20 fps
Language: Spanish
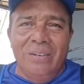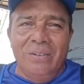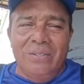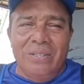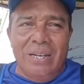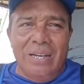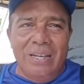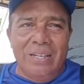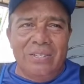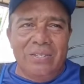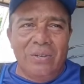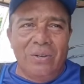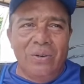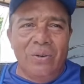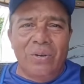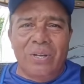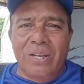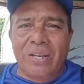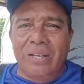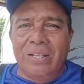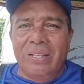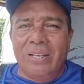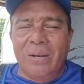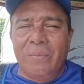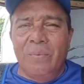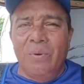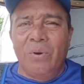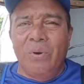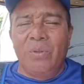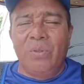O sea, eso es lo que,
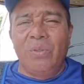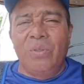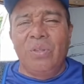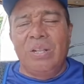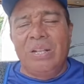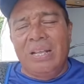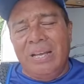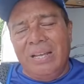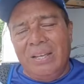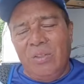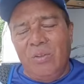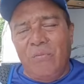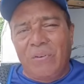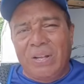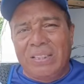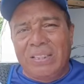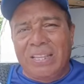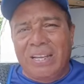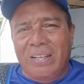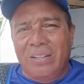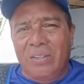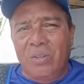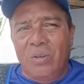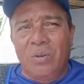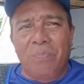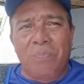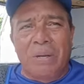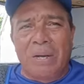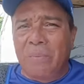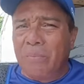digamos, le ha ido faltando
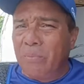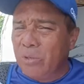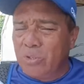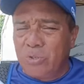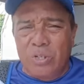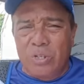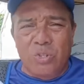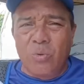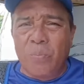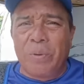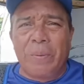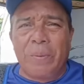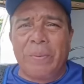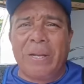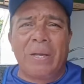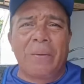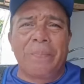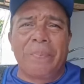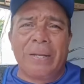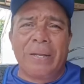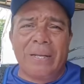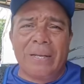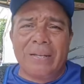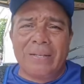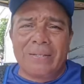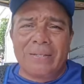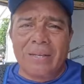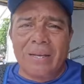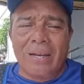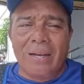para muchos de su primera
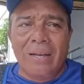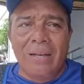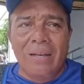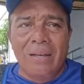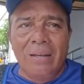experiencia.